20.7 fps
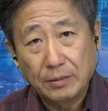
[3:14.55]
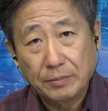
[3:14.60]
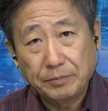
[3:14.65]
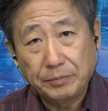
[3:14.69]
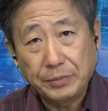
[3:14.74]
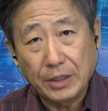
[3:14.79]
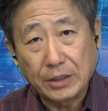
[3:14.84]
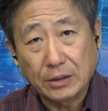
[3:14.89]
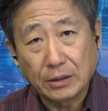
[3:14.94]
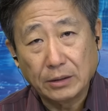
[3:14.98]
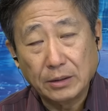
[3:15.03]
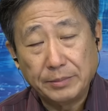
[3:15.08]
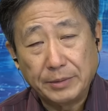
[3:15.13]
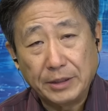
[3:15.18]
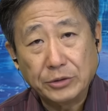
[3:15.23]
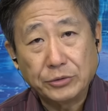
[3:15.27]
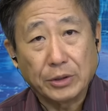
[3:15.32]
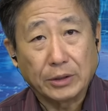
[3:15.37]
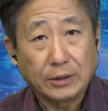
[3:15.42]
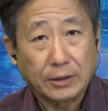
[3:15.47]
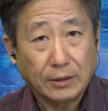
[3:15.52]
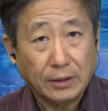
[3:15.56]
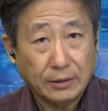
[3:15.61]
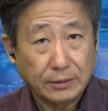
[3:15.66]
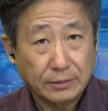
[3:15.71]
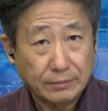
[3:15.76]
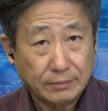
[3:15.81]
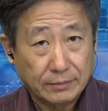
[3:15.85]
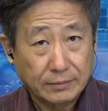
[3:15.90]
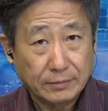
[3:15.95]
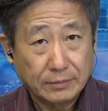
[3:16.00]
变成了民选
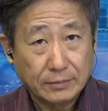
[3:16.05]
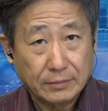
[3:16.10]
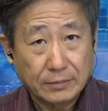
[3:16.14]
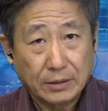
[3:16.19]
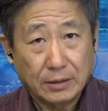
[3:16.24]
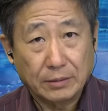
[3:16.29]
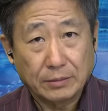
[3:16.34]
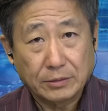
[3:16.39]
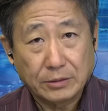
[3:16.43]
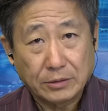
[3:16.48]
的了。